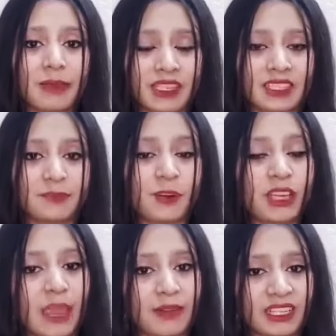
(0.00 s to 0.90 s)
পাত্রী
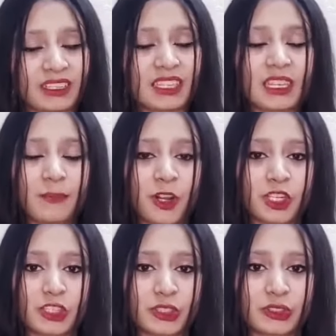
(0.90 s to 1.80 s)
আমেরিকা থেকে
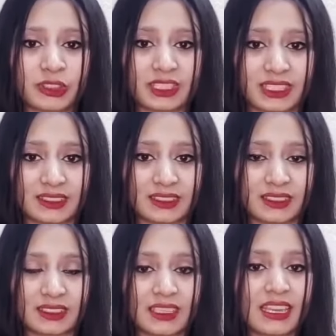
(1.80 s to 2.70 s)
পড়াশোনা করছেন
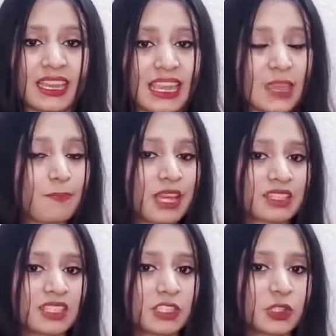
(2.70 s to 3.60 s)
এই
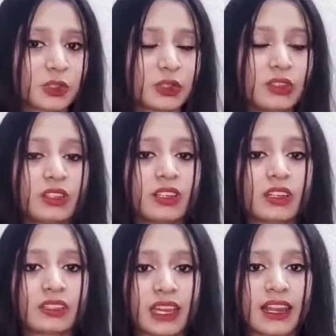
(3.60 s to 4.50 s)
পাত্রের জন্য
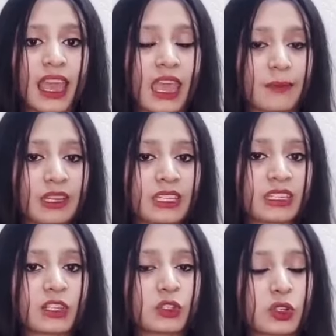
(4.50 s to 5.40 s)
তারা
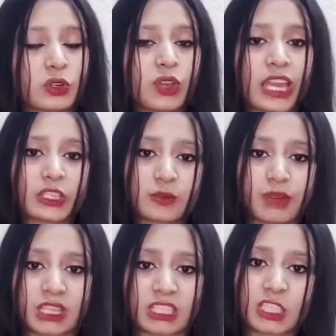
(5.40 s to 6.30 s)
আমেরিকার যোগ্য একজন
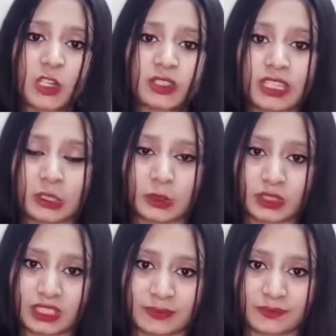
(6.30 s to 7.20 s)
পাত্রের সন্ধান
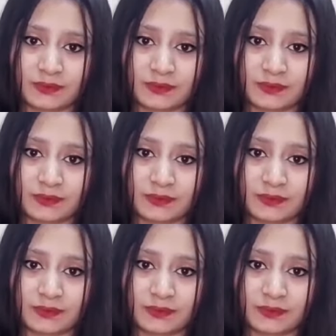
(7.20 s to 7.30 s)
করছেন